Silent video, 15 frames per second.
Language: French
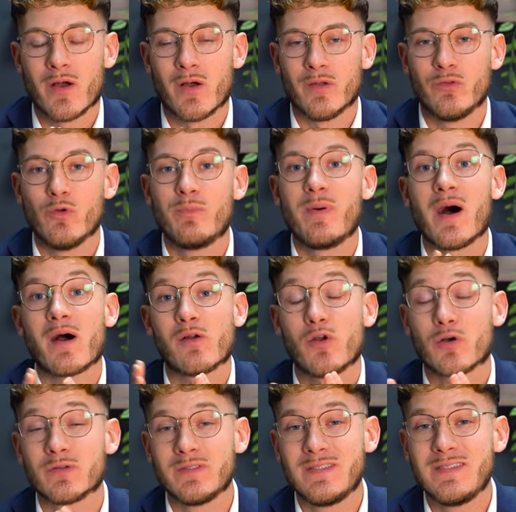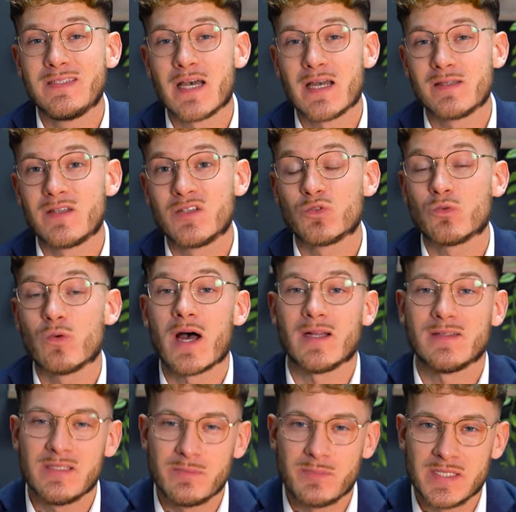euh, de par leur design qui sont
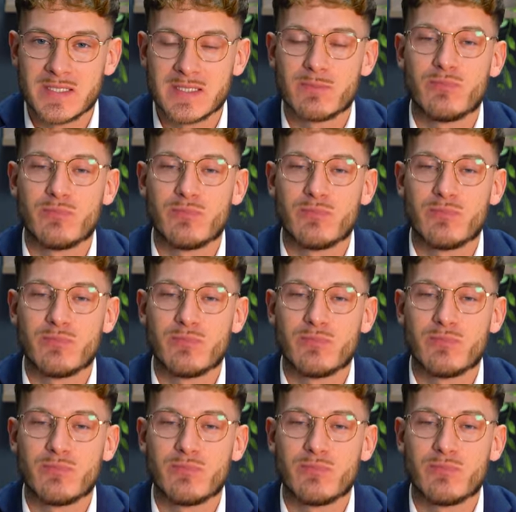atypiques,